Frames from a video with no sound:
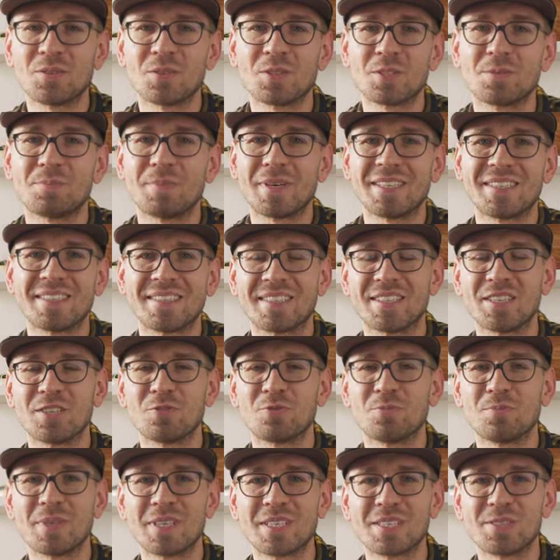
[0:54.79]
Servus, Patrick hier auf
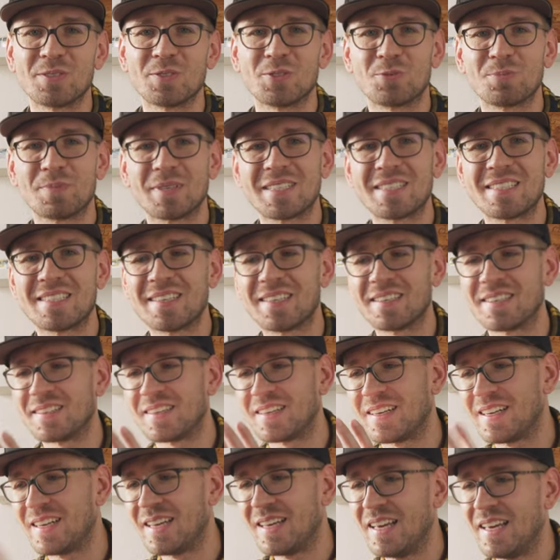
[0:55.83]
dem Pixel- und
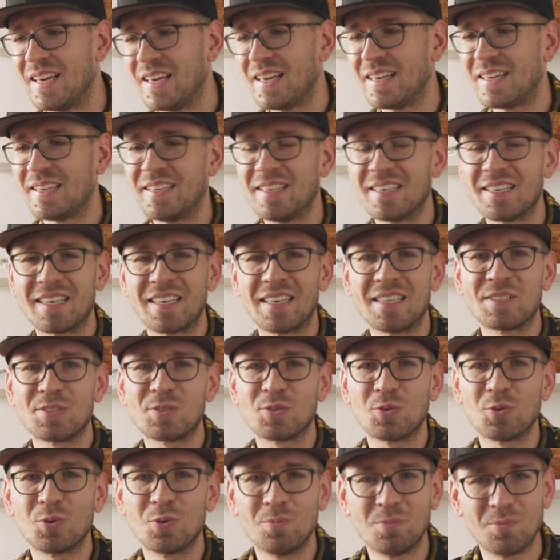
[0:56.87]
Spätzle-Kanal. Hier geht es
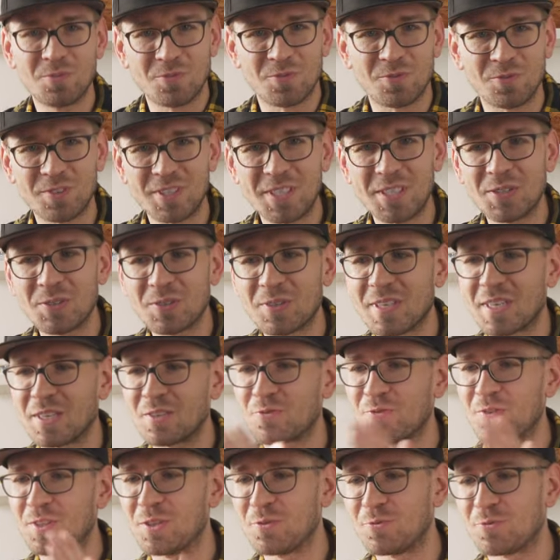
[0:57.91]
um
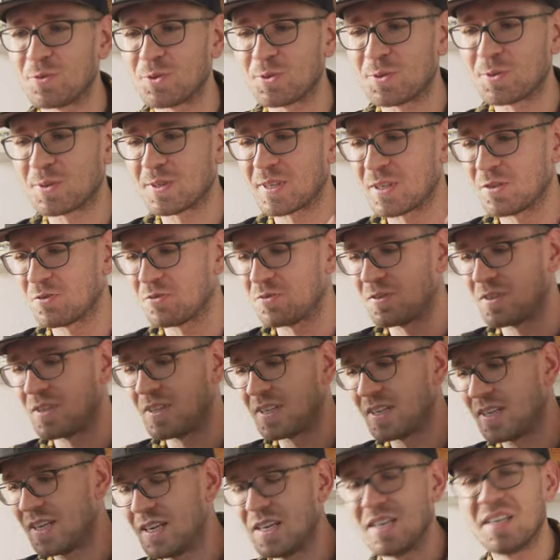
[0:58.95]
Videografie,
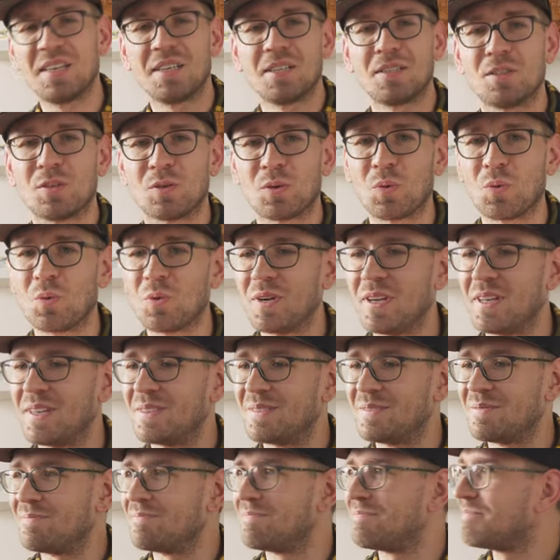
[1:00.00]
Fotografie,
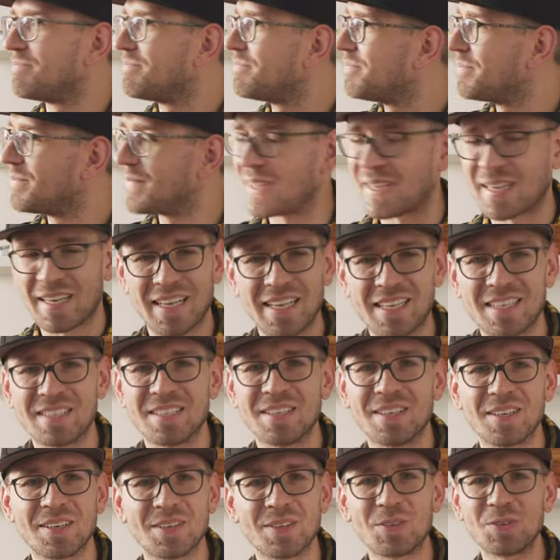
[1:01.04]
Drohnen,
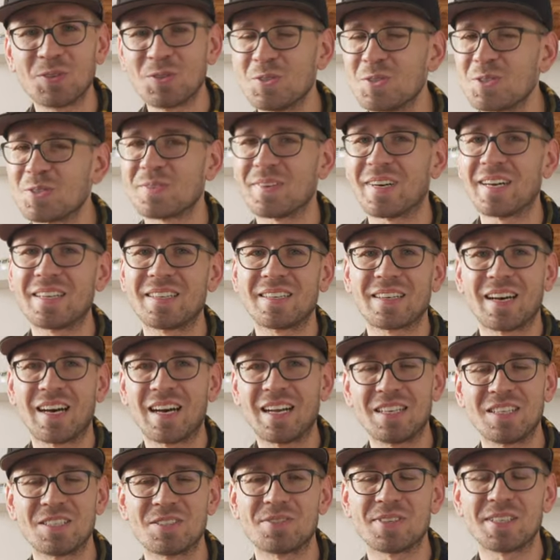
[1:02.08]
Rechner und so weiter,
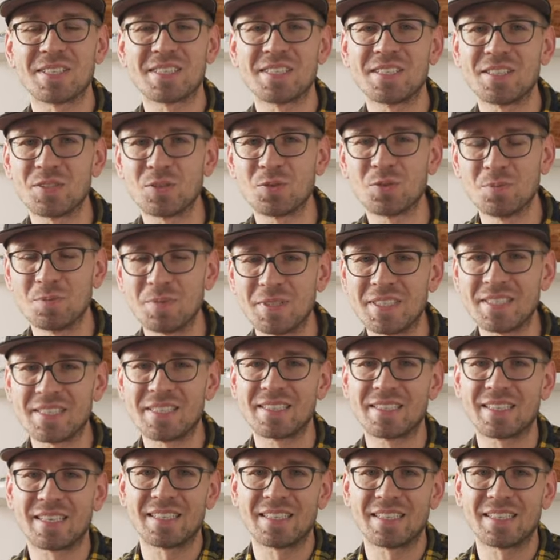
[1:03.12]
alles, was sich um dieses